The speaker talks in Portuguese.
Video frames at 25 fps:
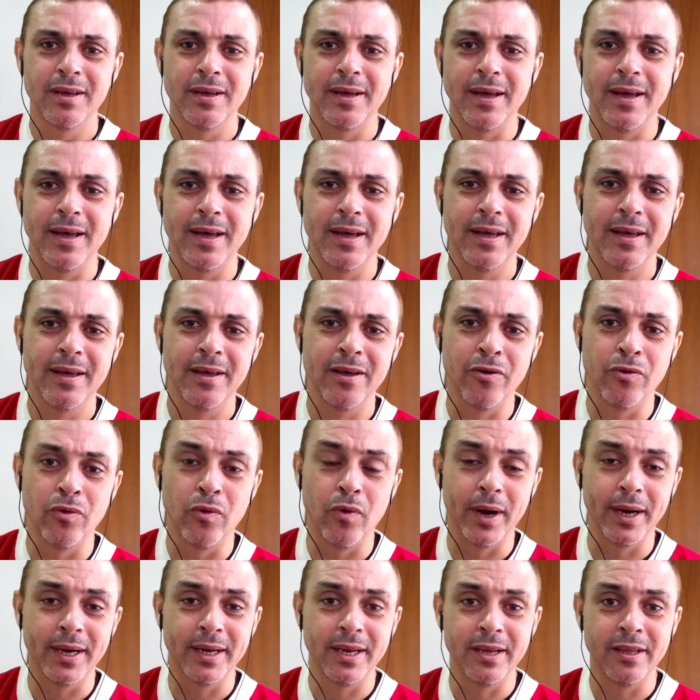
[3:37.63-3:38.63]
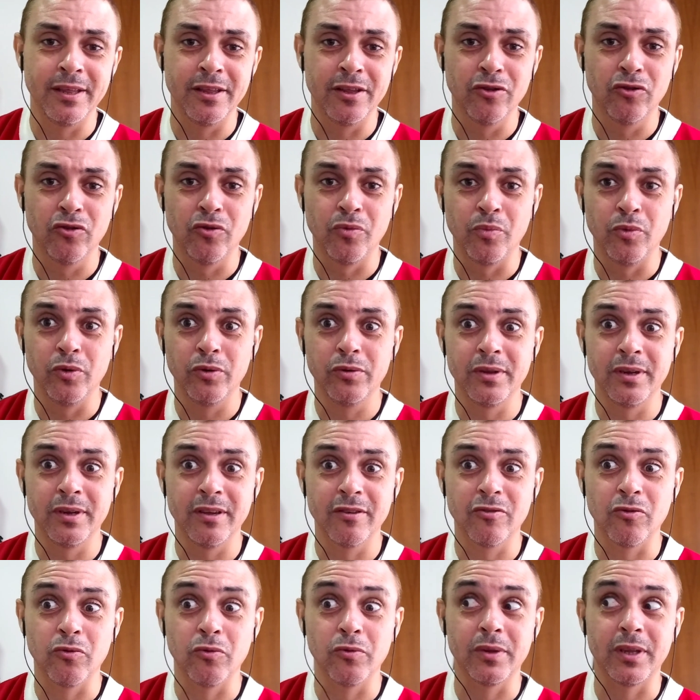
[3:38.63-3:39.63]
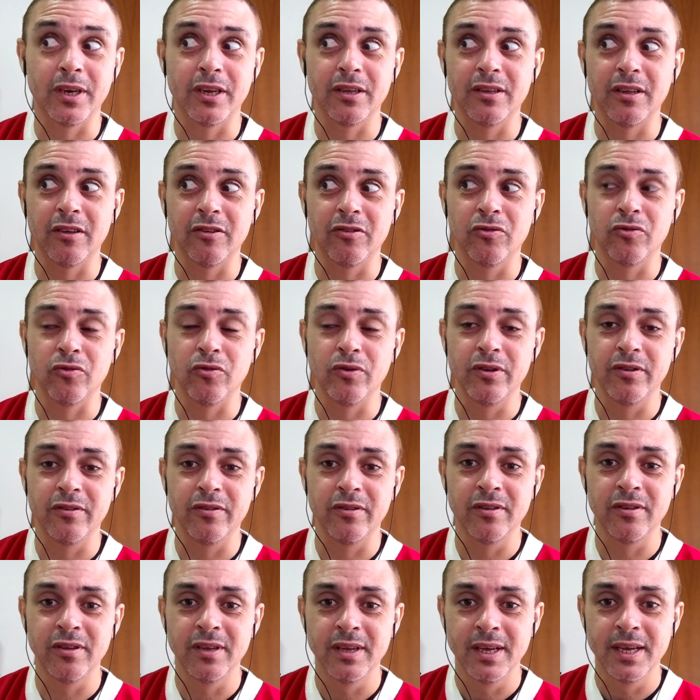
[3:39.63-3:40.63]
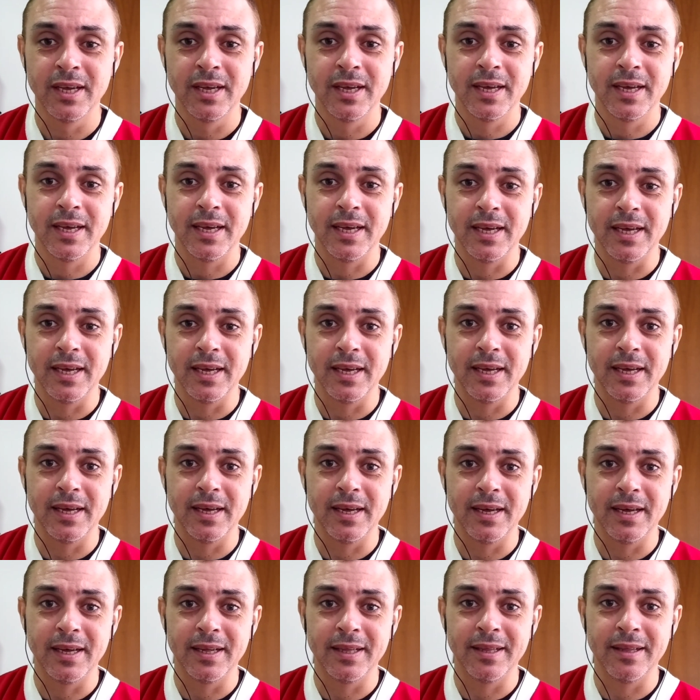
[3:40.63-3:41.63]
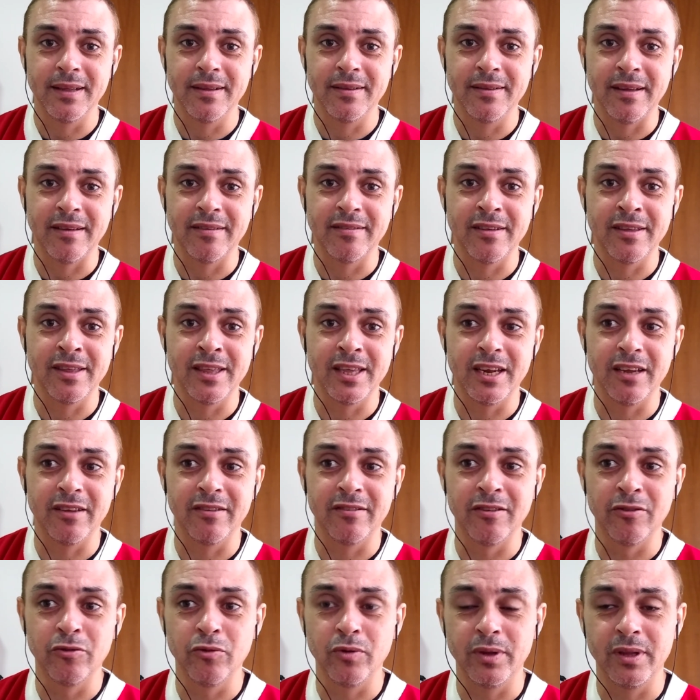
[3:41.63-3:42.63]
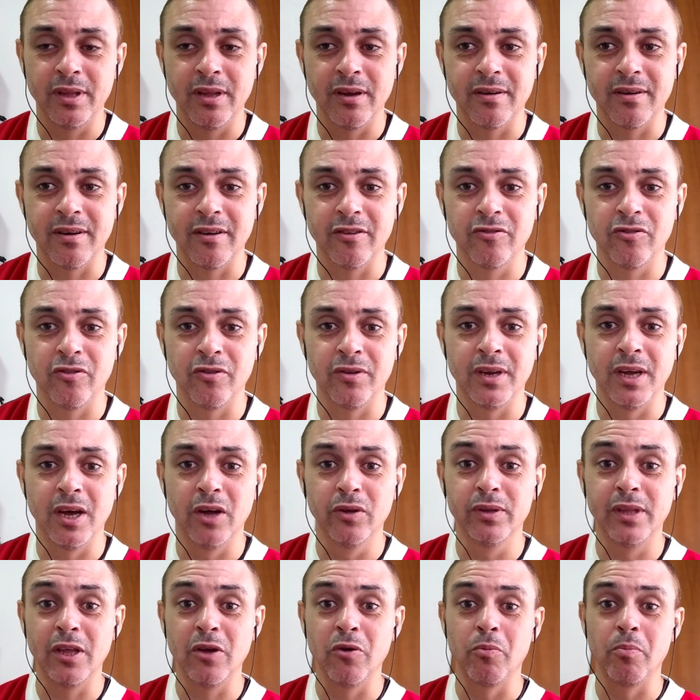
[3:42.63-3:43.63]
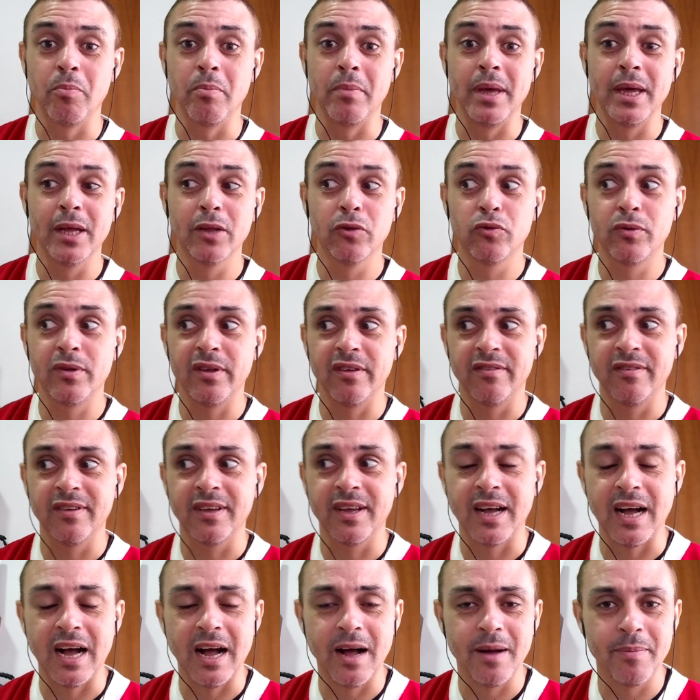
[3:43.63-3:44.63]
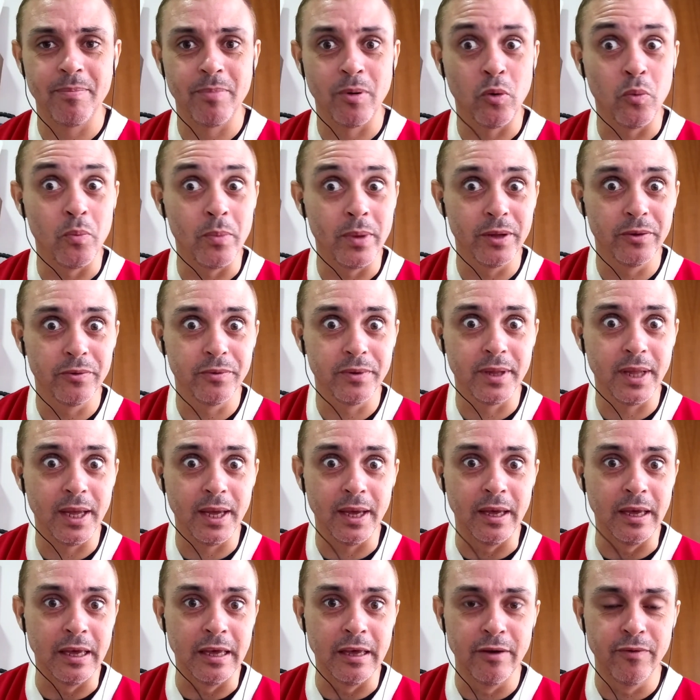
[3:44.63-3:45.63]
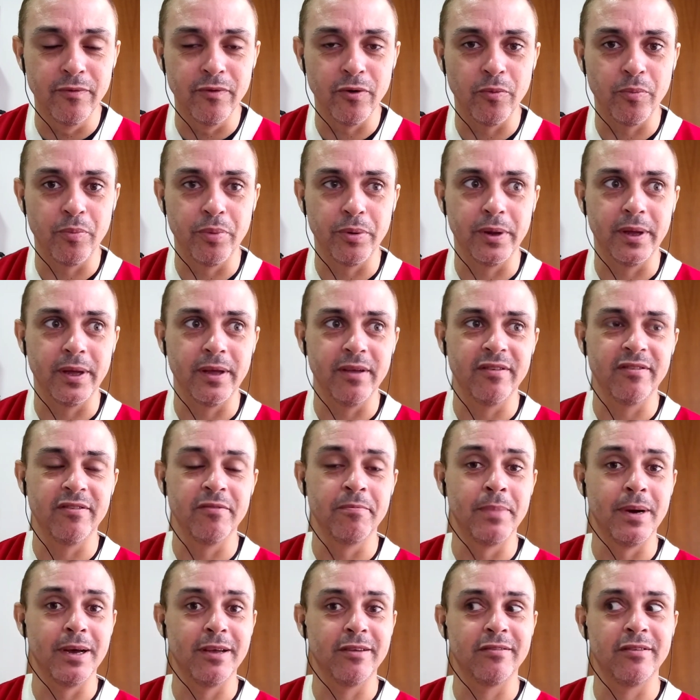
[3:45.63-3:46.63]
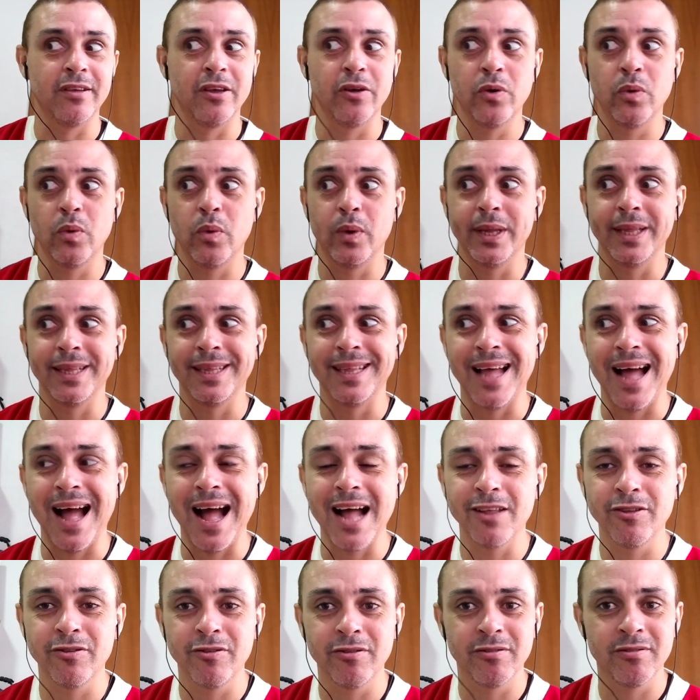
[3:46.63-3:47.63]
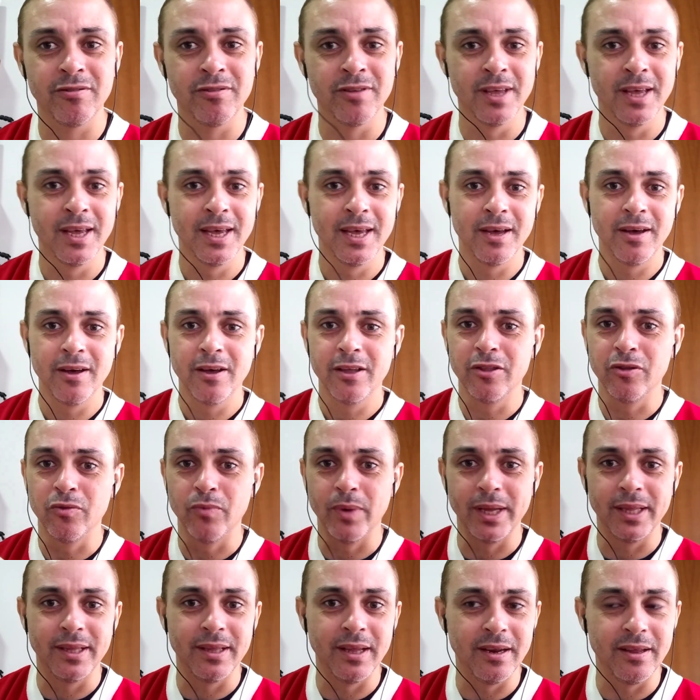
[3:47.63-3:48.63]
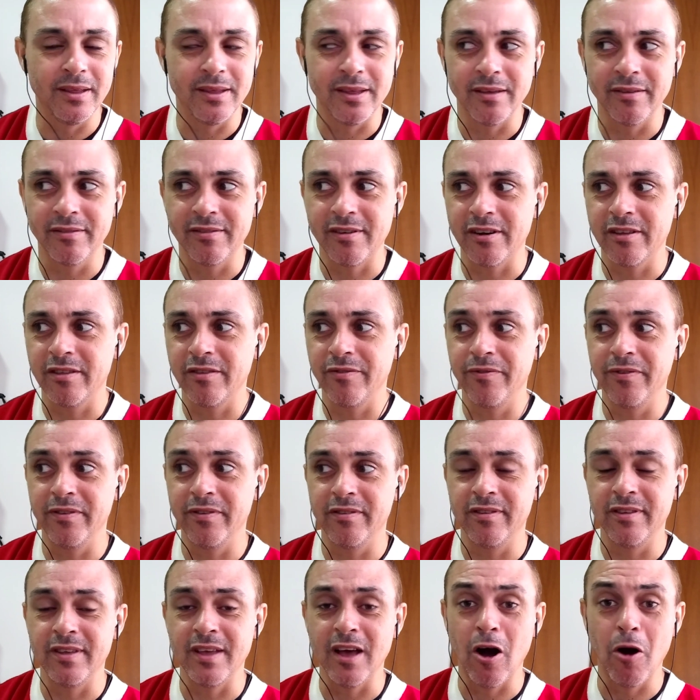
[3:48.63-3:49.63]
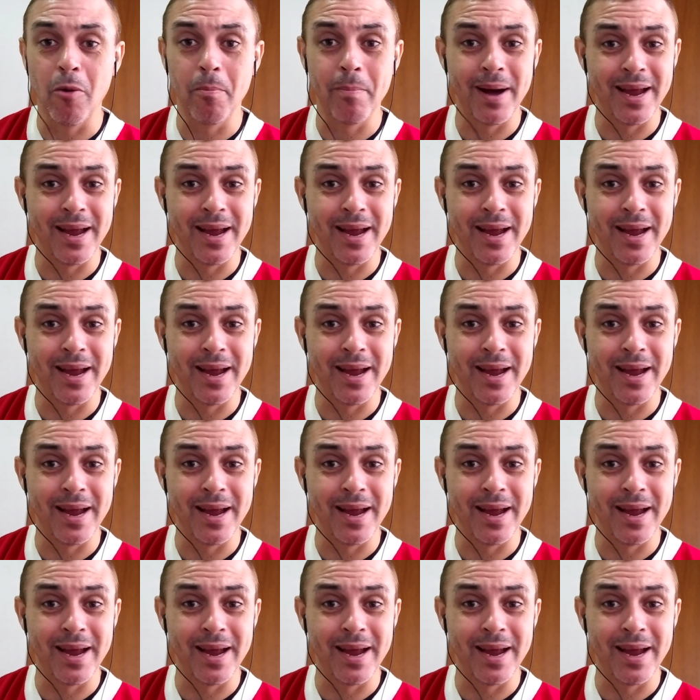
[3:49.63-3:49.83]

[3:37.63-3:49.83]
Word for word: É, eu não acredito muito nas contratações é, dessa direção do internacional, tenho medo desse capa, um medo terrível, porque se baseiam em dados, numa inteligência artificial.